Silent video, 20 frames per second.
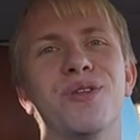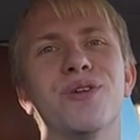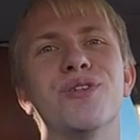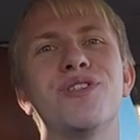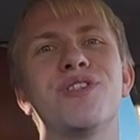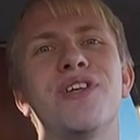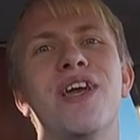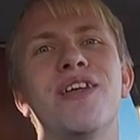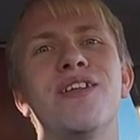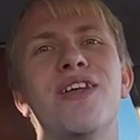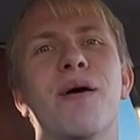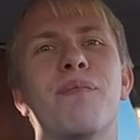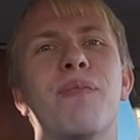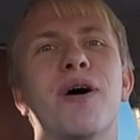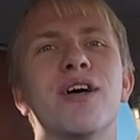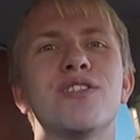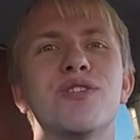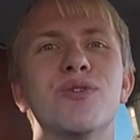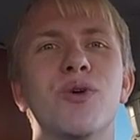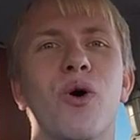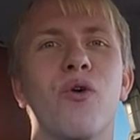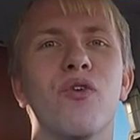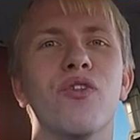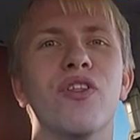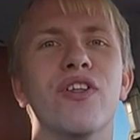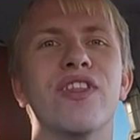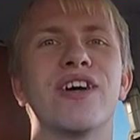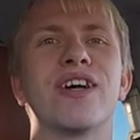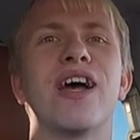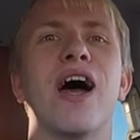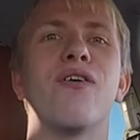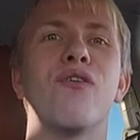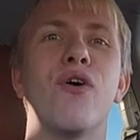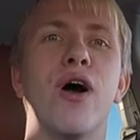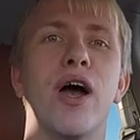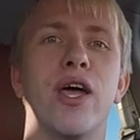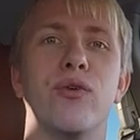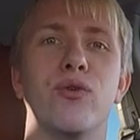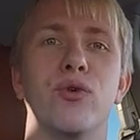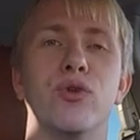то, что я необоснованно
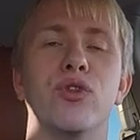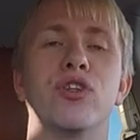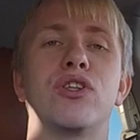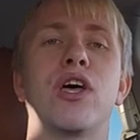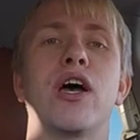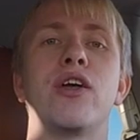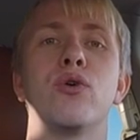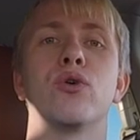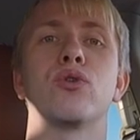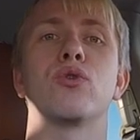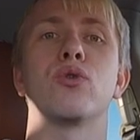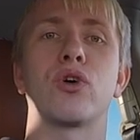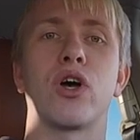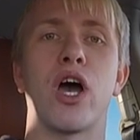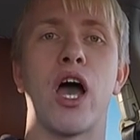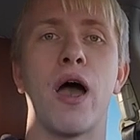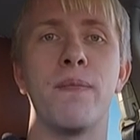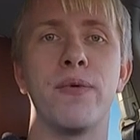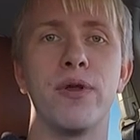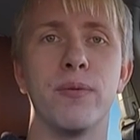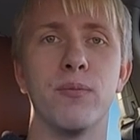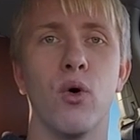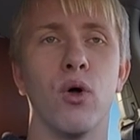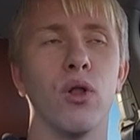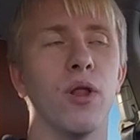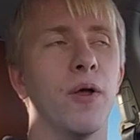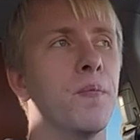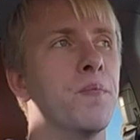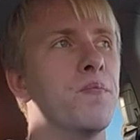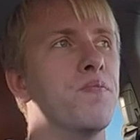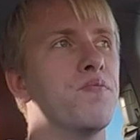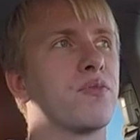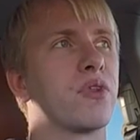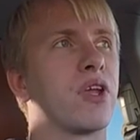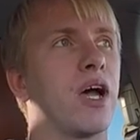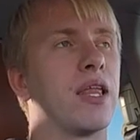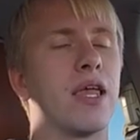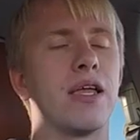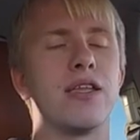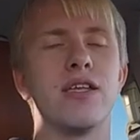наговариваю на Toyota Camry, мол,
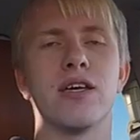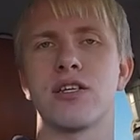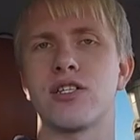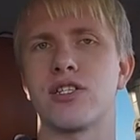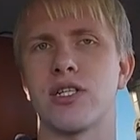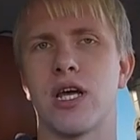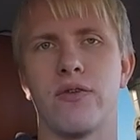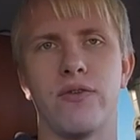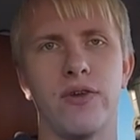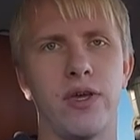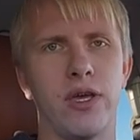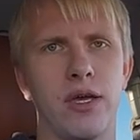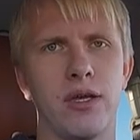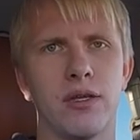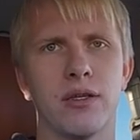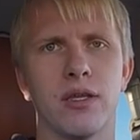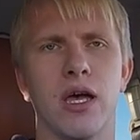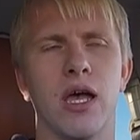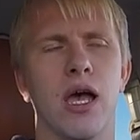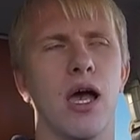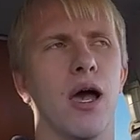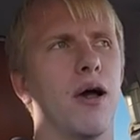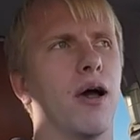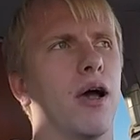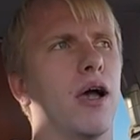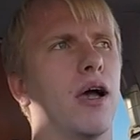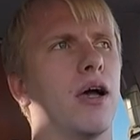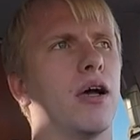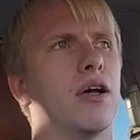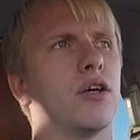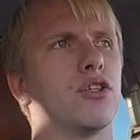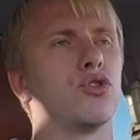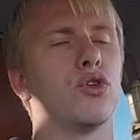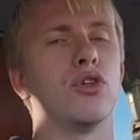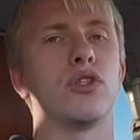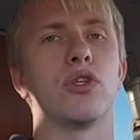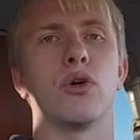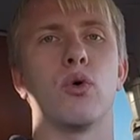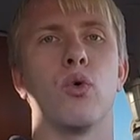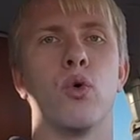она не ржавеет, э,
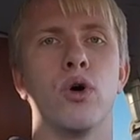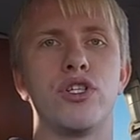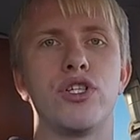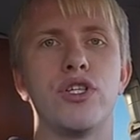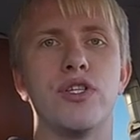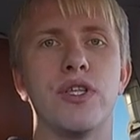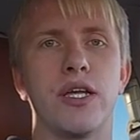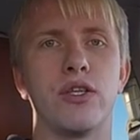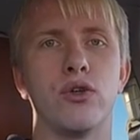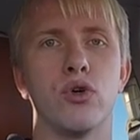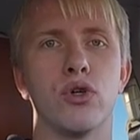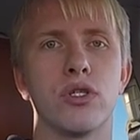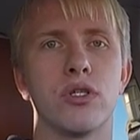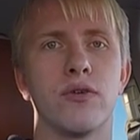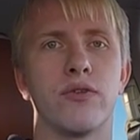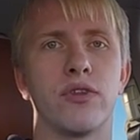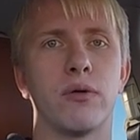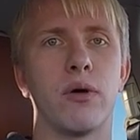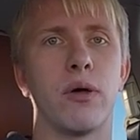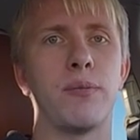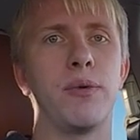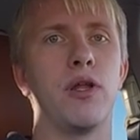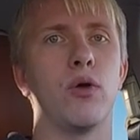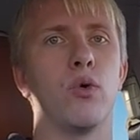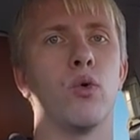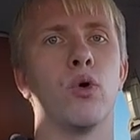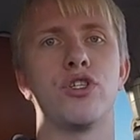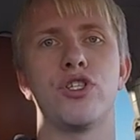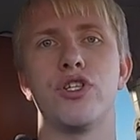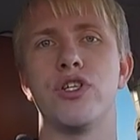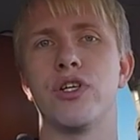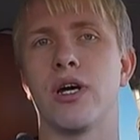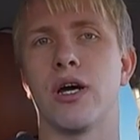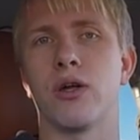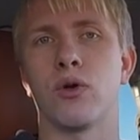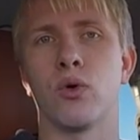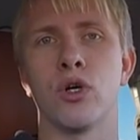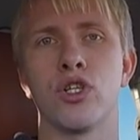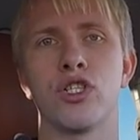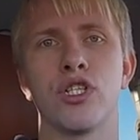что это очень надежный автомобиль, очень
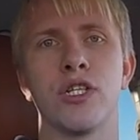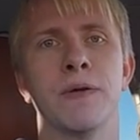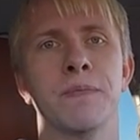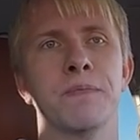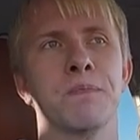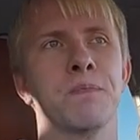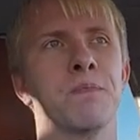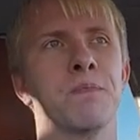хороший.